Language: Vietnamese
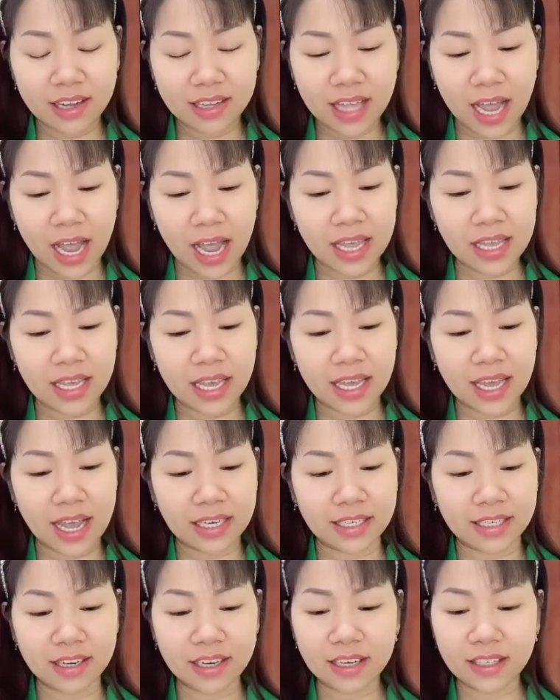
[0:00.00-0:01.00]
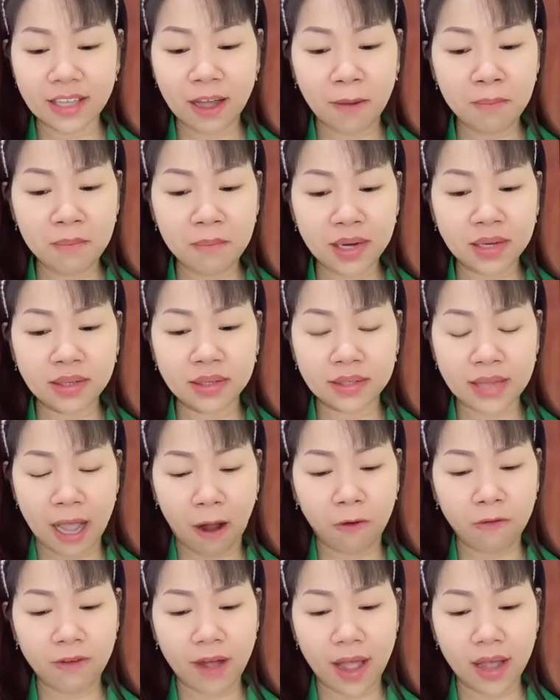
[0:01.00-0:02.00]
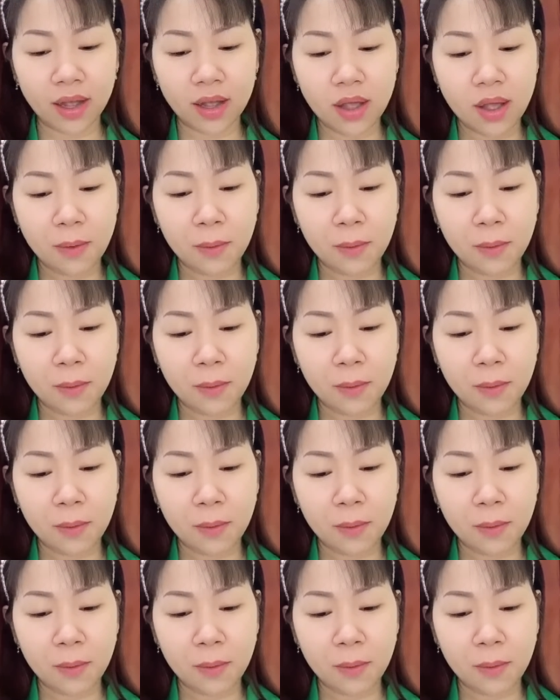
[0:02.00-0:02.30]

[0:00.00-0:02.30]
Do Thái ngày càng trở nên thông minh, tháo vát,